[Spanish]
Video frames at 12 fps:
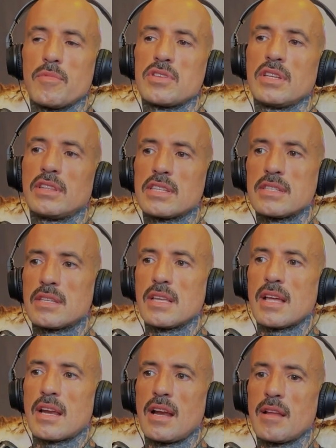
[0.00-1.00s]
¿Cómo sientes
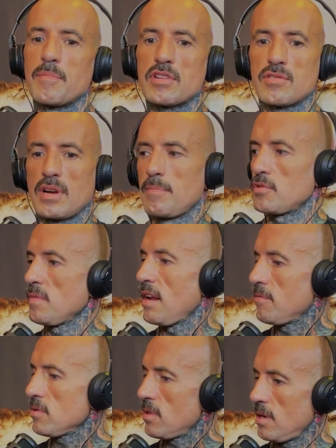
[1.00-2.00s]
enseñarle a la persona?
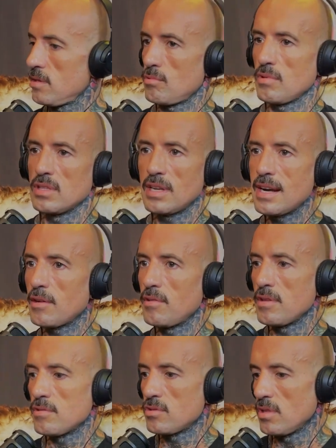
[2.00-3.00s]
Pues mira, vamos a hacer esto y
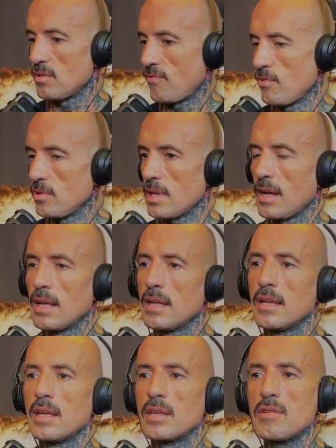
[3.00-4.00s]
entrena con ellos y disfruta.